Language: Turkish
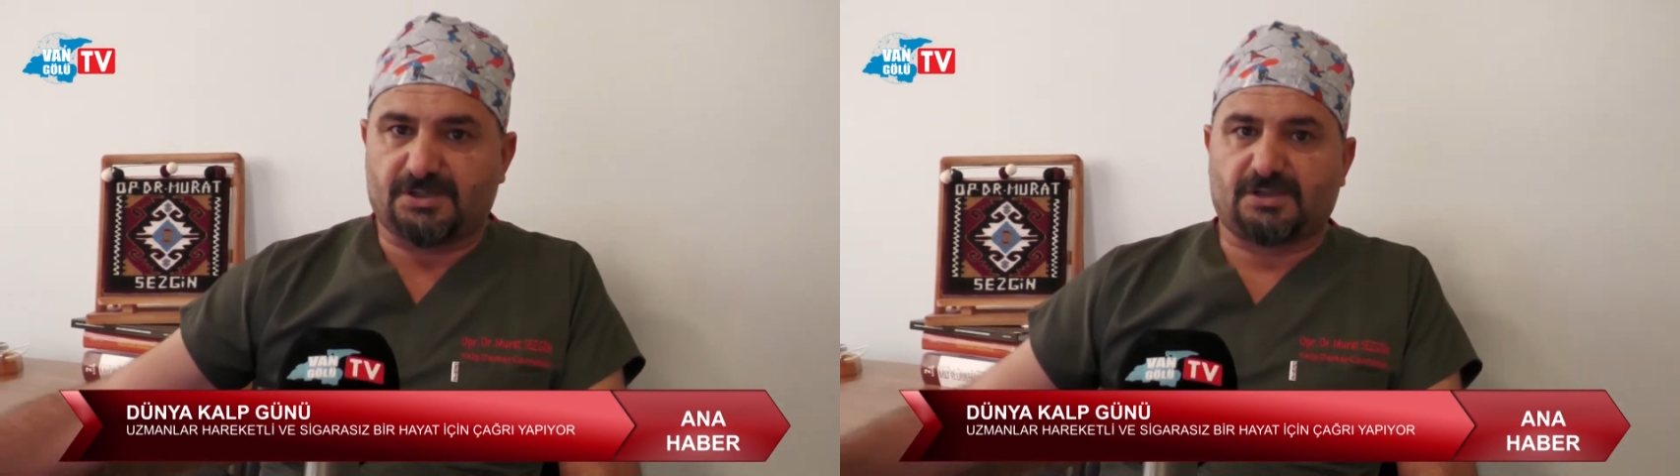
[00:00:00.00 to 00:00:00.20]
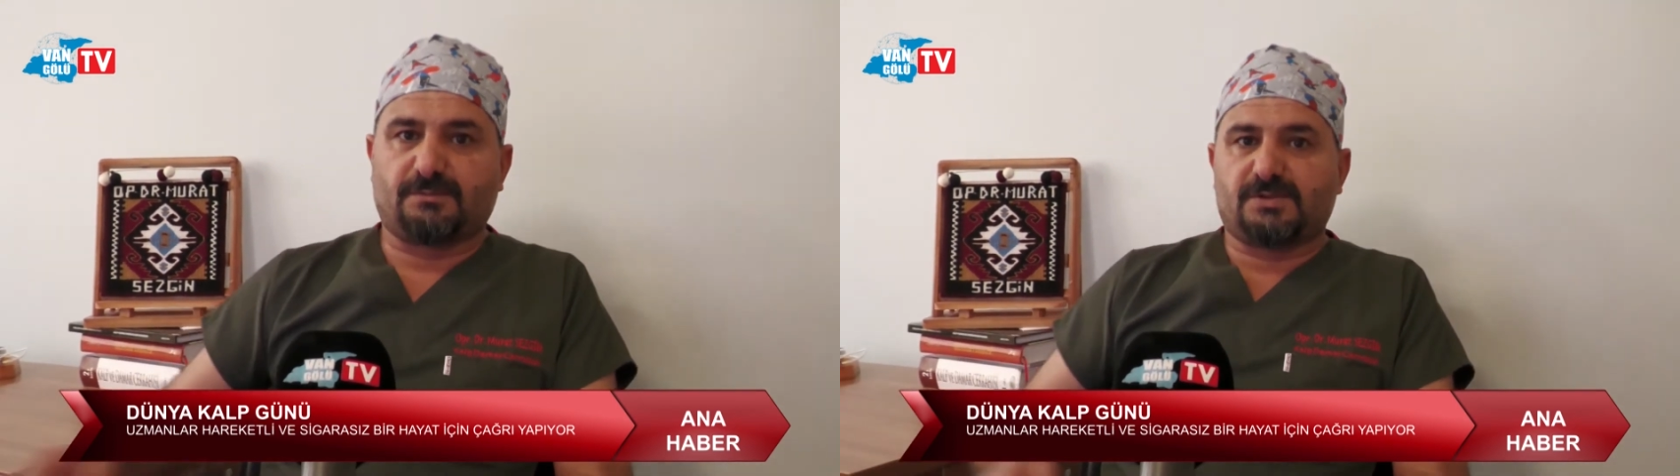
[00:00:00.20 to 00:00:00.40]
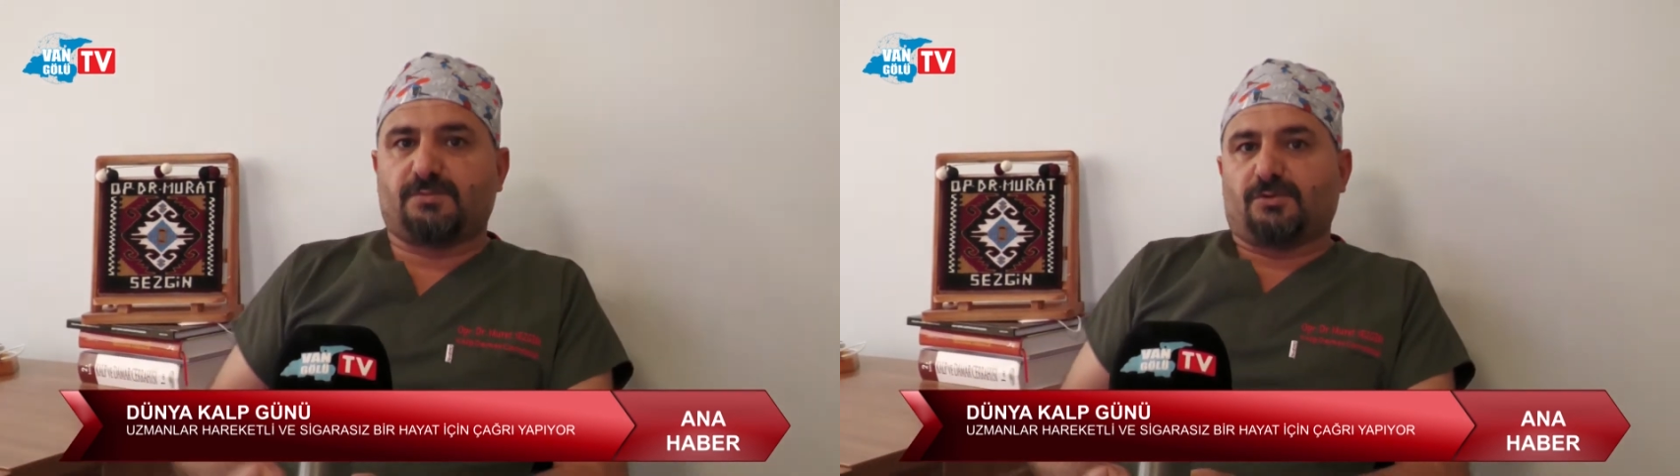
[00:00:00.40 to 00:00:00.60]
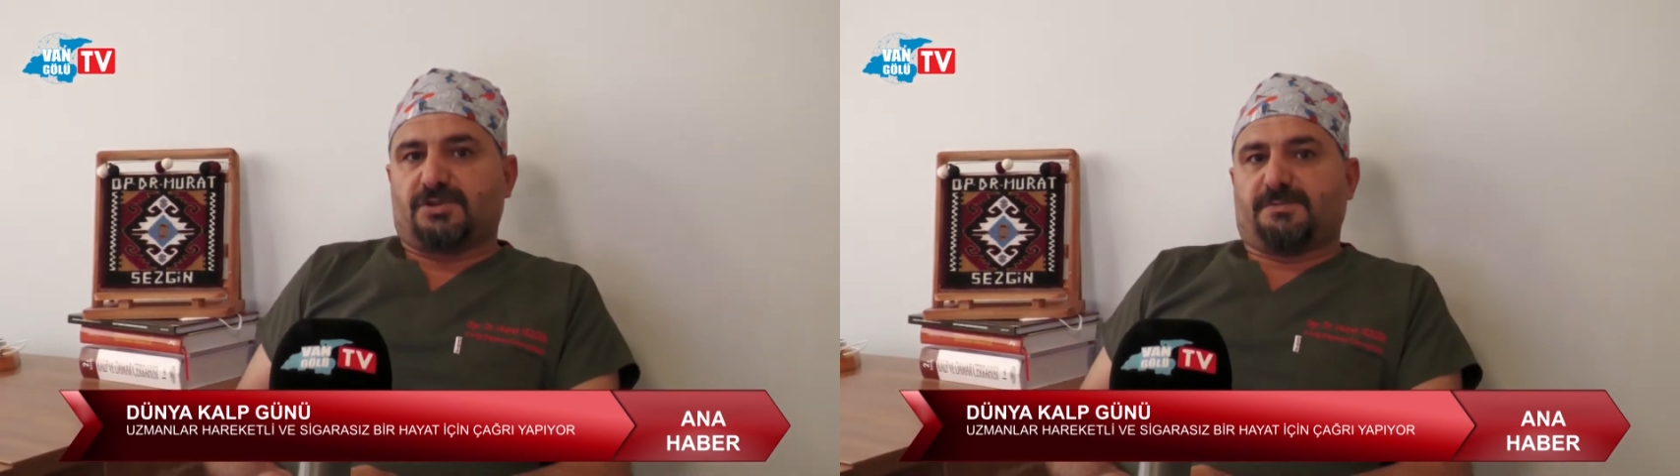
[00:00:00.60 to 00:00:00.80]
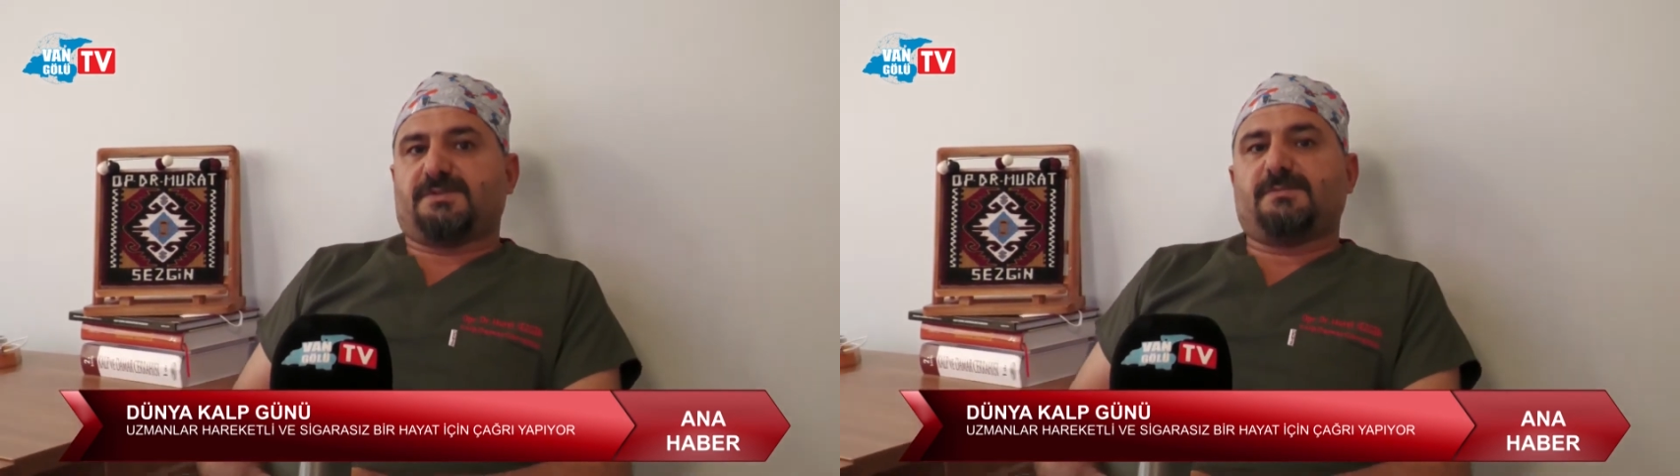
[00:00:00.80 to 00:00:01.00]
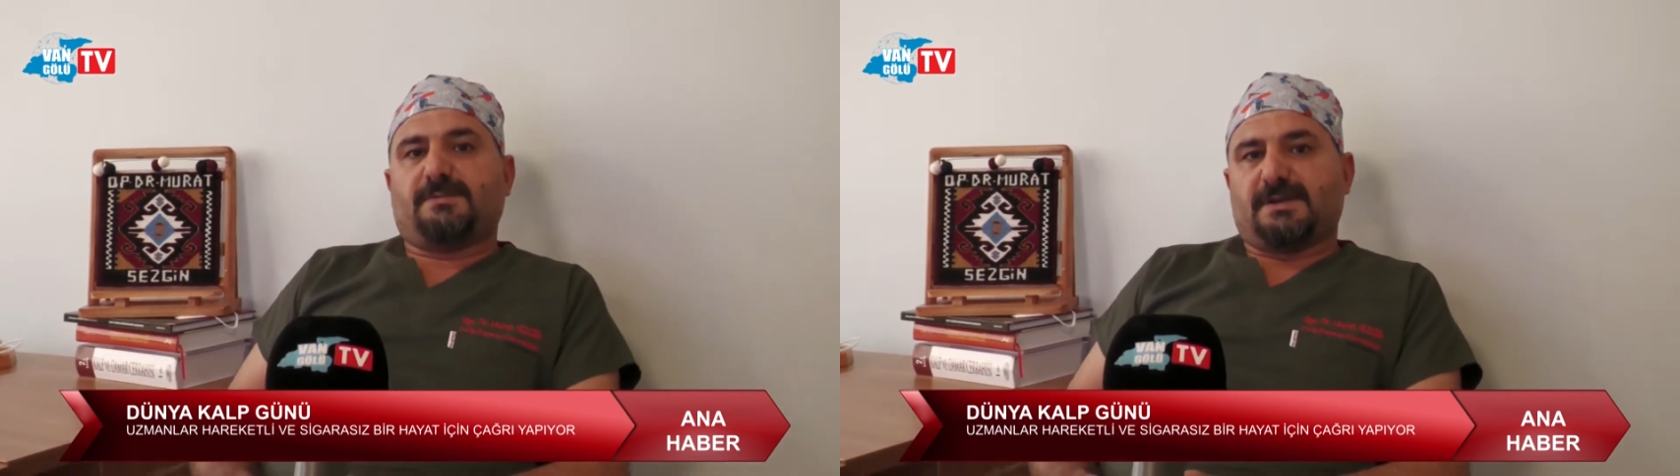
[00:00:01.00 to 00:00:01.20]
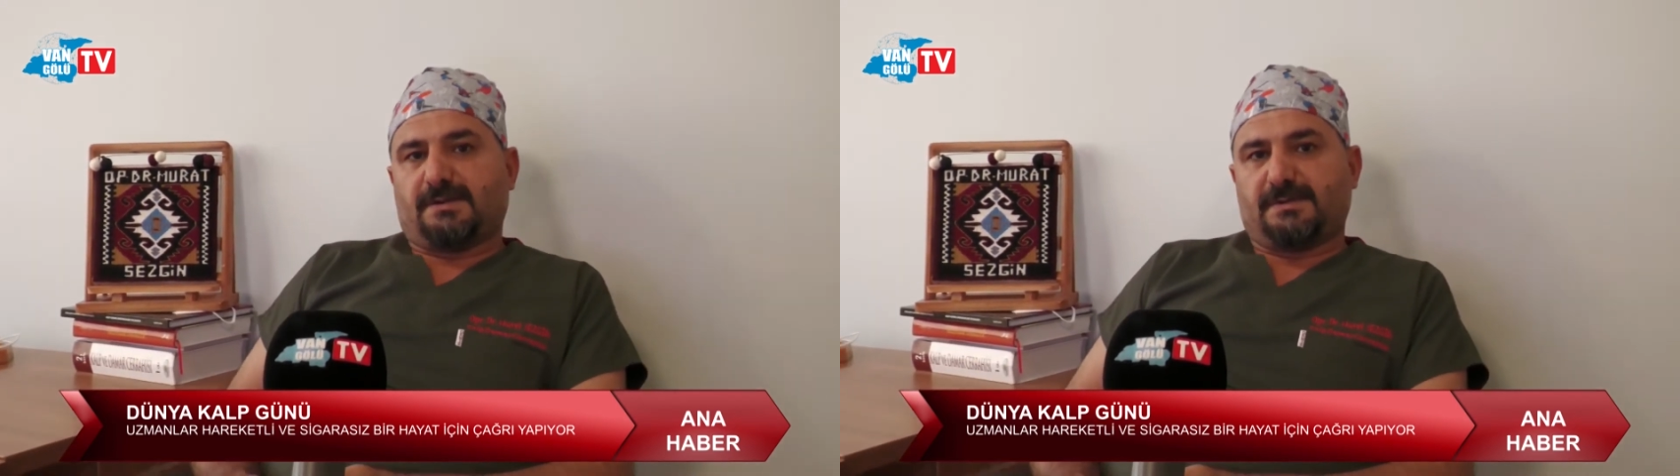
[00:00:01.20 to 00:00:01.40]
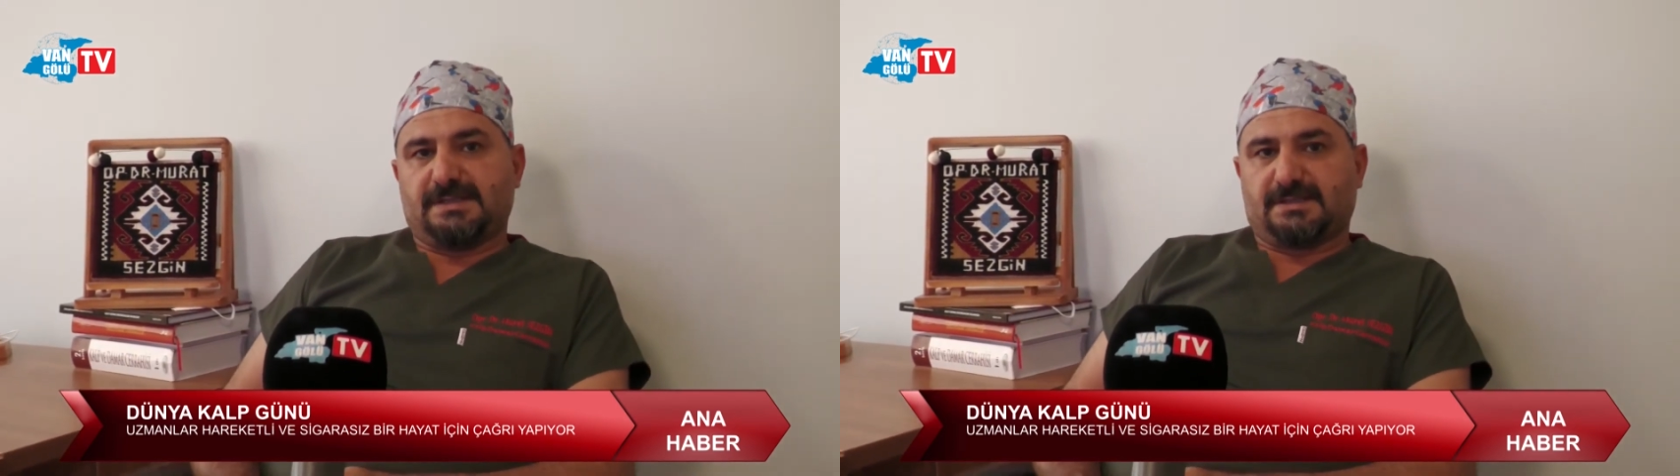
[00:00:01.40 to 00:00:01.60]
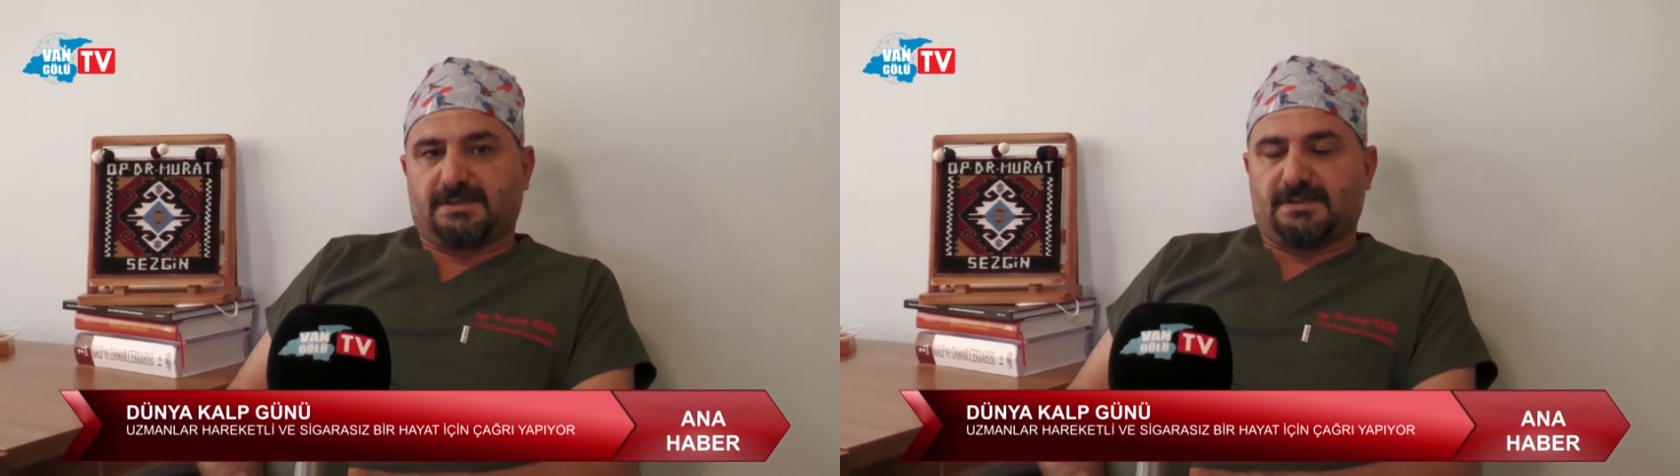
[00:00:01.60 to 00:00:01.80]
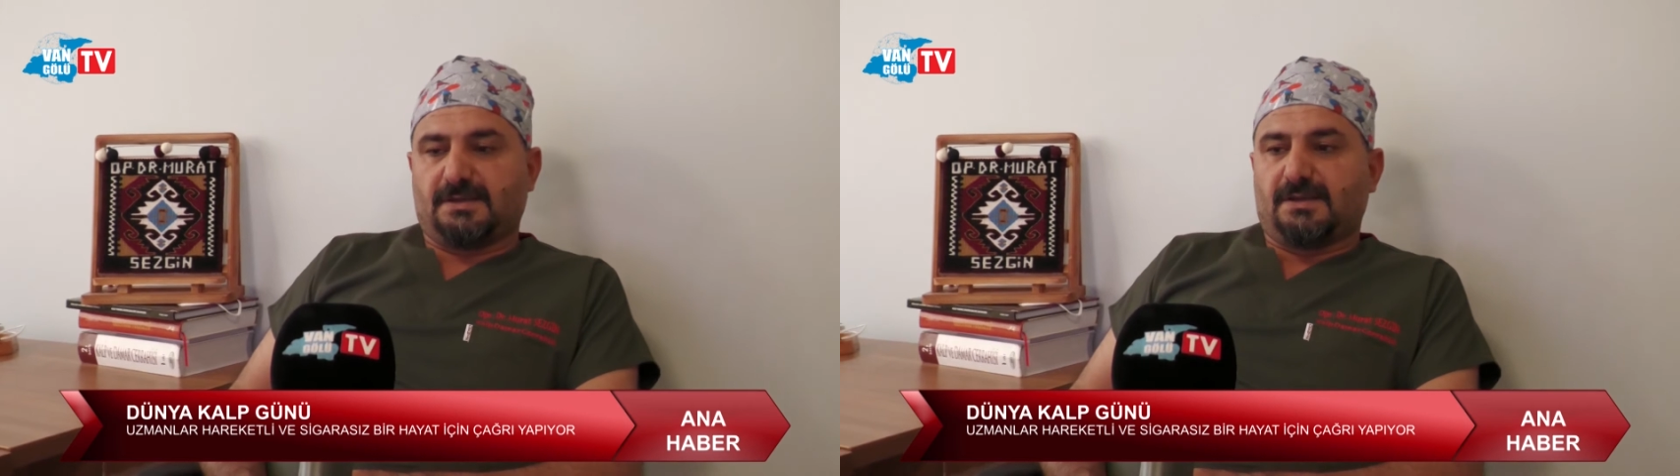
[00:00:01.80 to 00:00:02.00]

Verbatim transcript: yaşamımız boyunca bizimle beraber.